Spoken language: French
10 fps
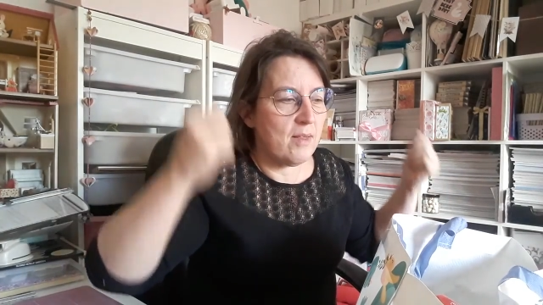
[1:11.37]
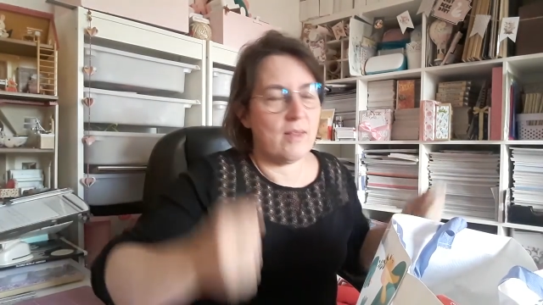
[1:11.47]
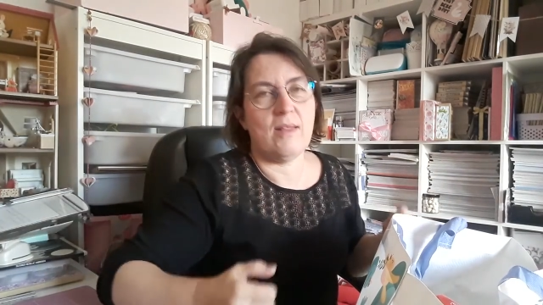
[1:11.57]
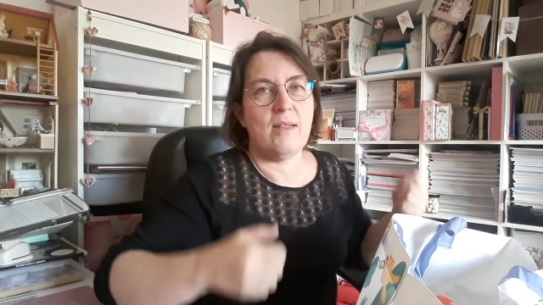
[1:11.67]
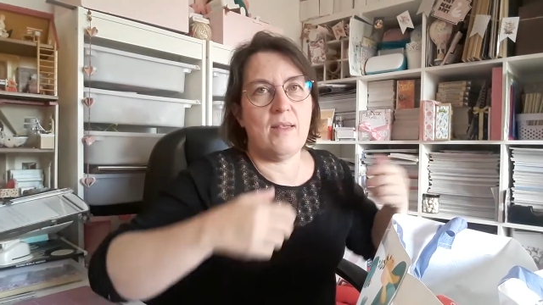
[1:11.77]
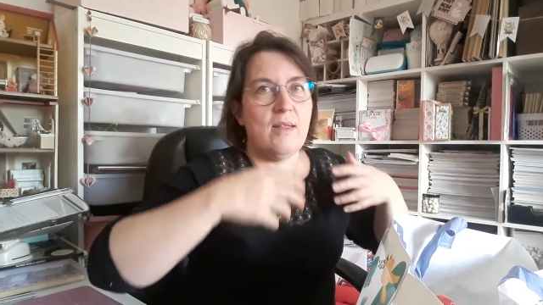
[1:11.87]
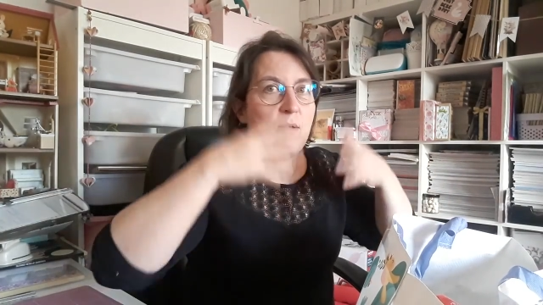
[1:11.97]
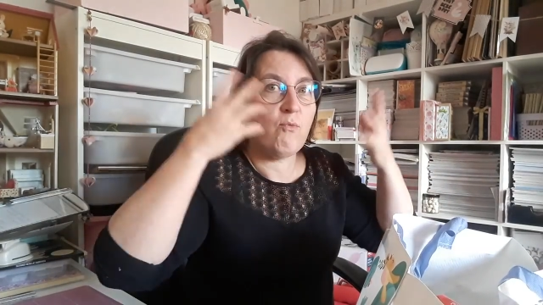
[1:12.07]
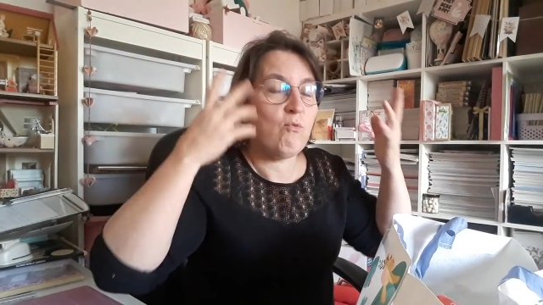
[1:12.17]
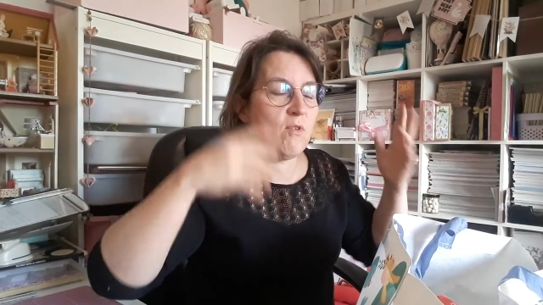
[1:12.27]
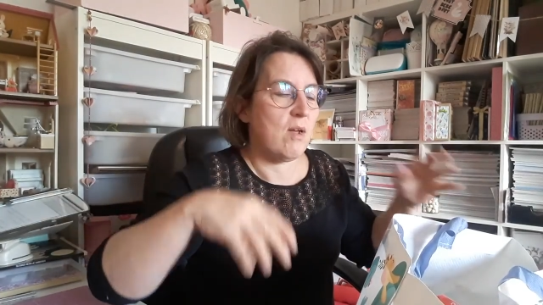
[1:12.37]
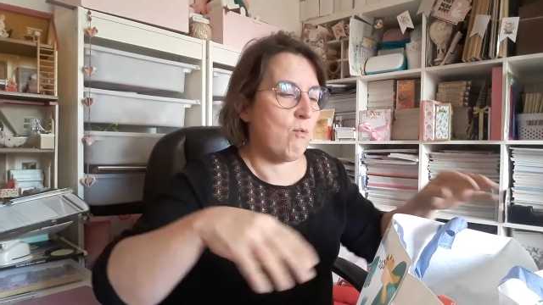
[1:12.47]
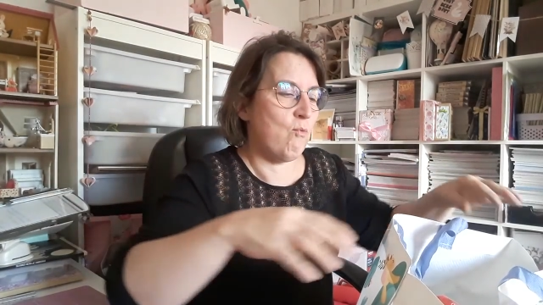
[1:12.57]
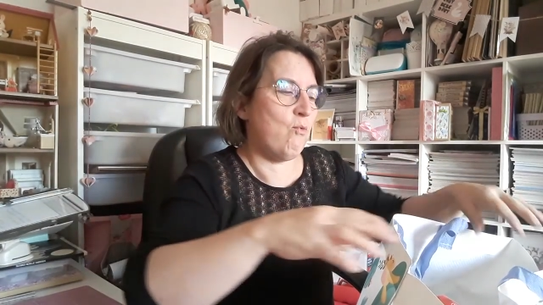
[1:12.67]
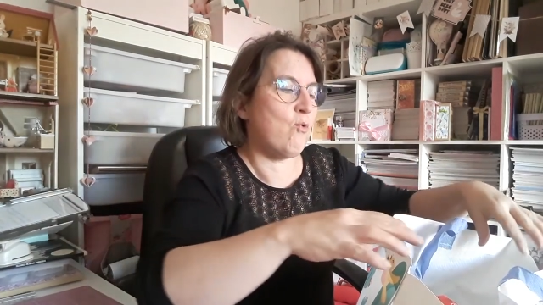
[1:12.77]
c'est si fou ça
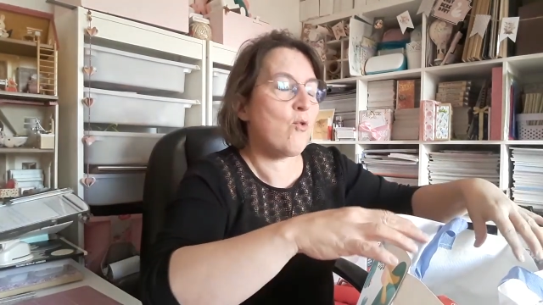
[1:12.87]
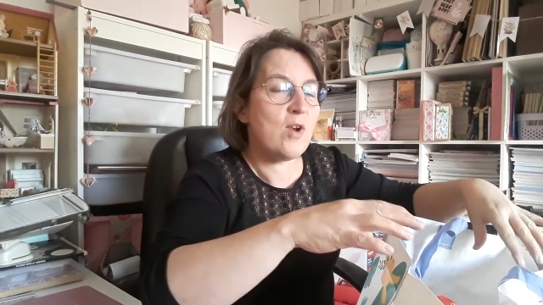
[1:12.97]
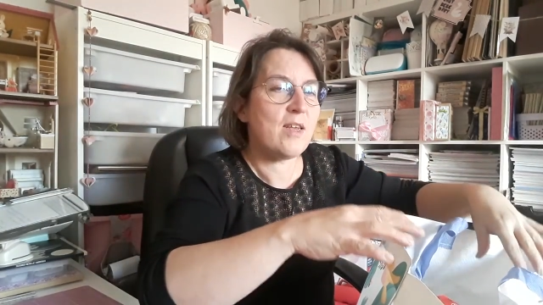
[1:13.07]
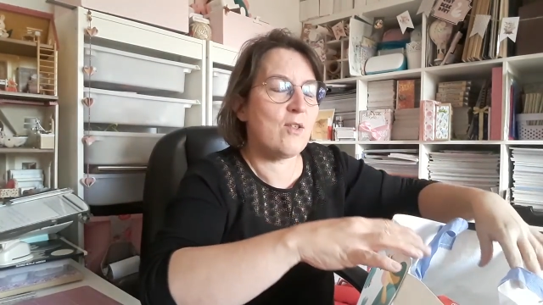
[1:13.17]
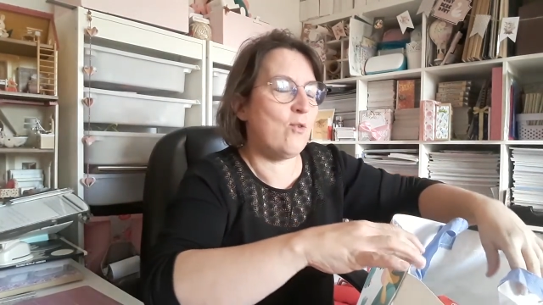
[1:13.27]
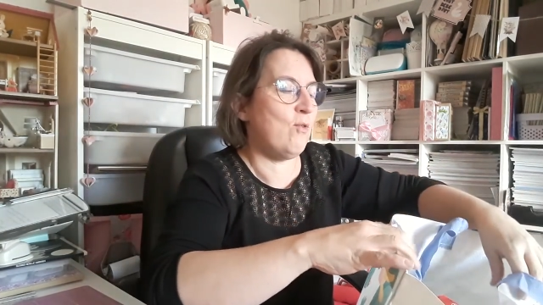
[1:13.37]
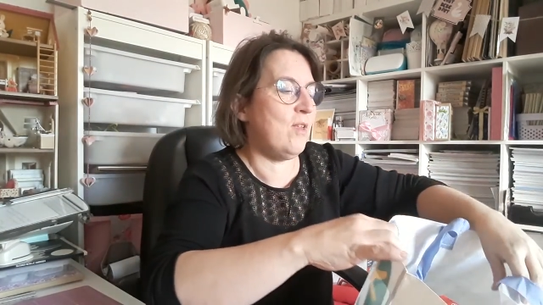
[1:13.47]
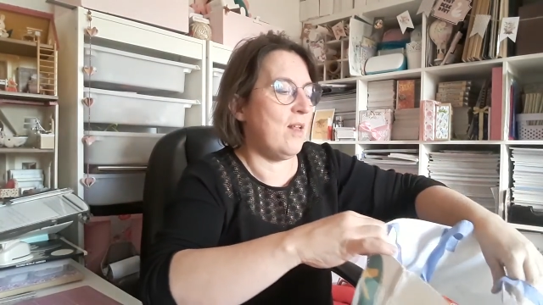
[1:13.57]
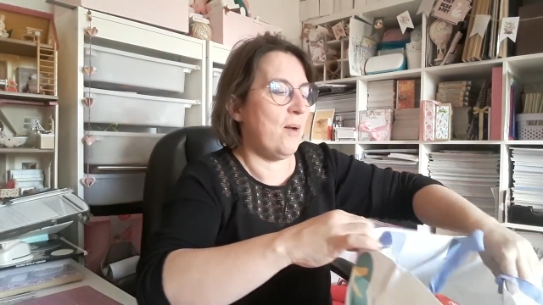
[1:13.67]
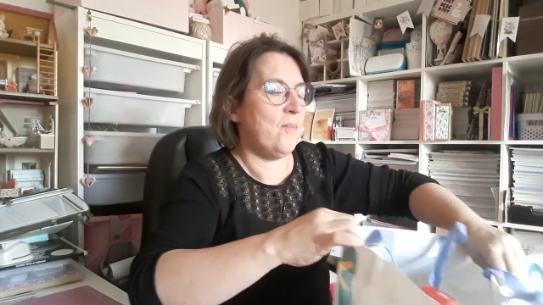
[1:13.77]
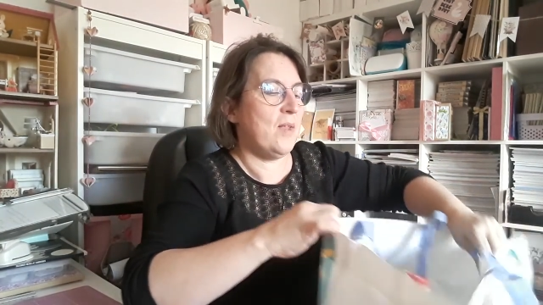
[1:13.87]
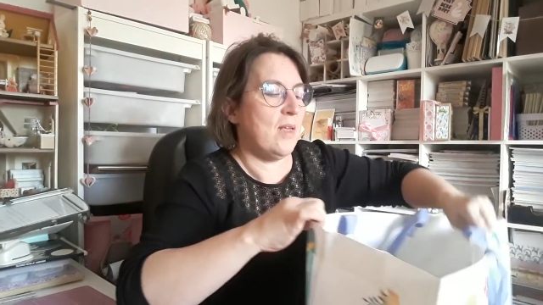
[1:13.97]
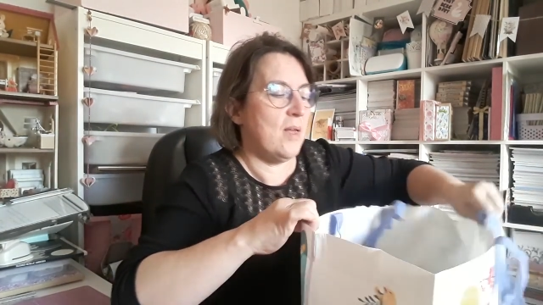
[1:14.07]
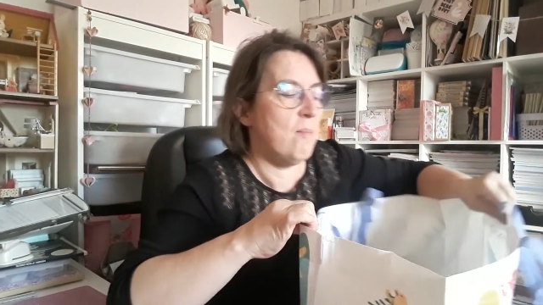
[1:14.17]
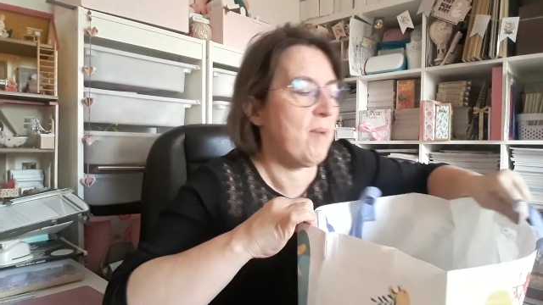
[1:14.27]
qu'on veut collectionner.
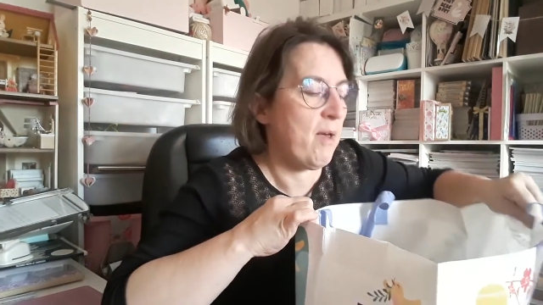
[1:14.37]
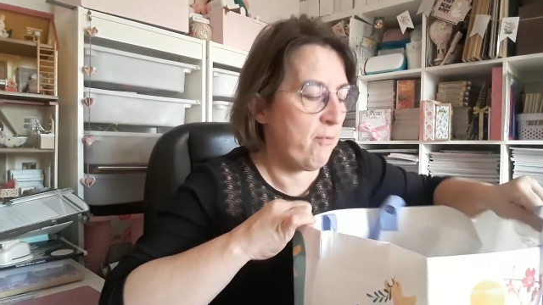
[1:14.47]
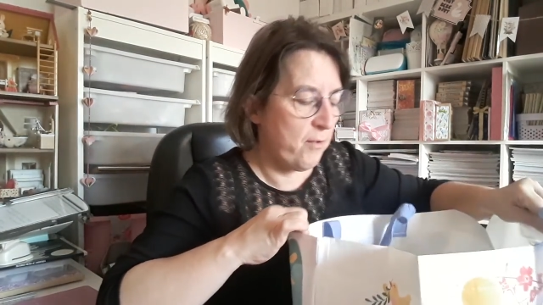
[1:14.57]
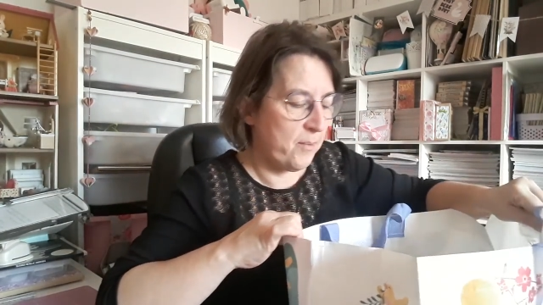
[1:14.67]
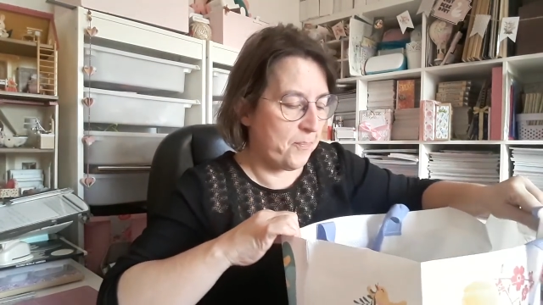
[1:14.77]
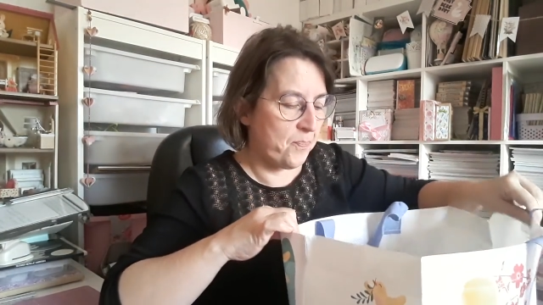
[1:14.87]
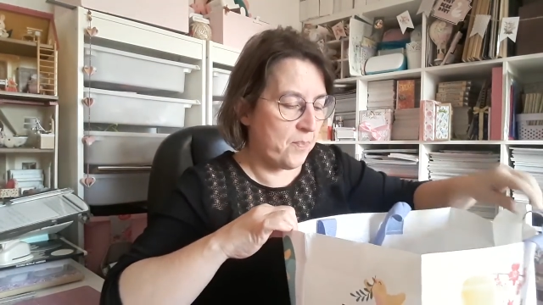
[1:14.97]
Bref.